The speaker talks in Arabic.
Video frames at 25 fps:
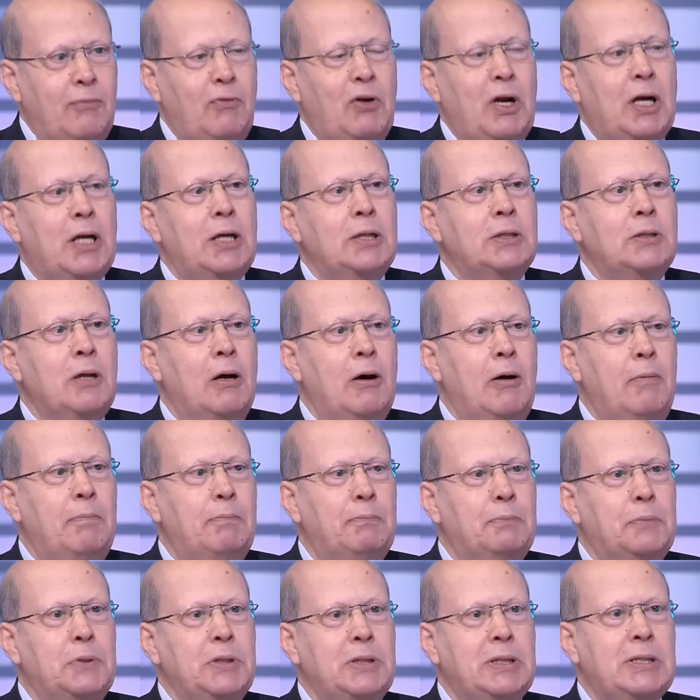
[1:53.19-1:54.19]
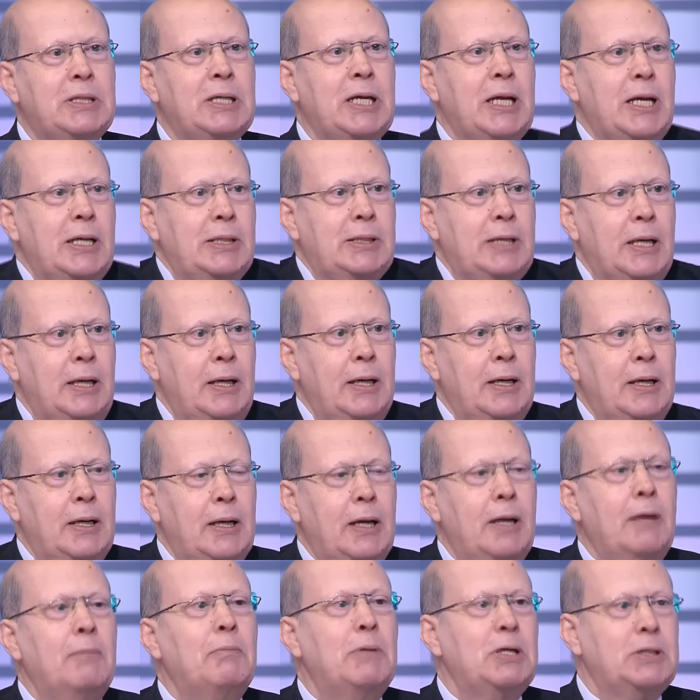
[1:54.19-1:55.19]
في الخطاب السياسة
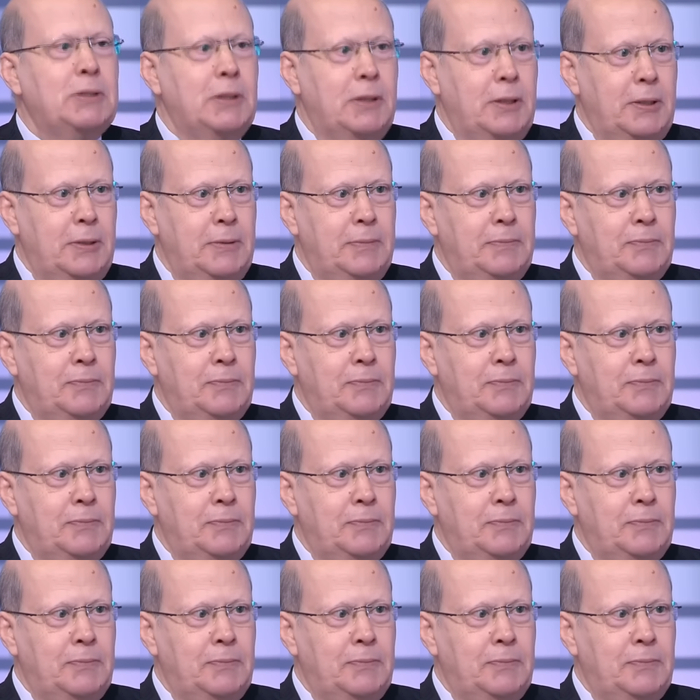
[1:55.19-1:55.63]
المصرية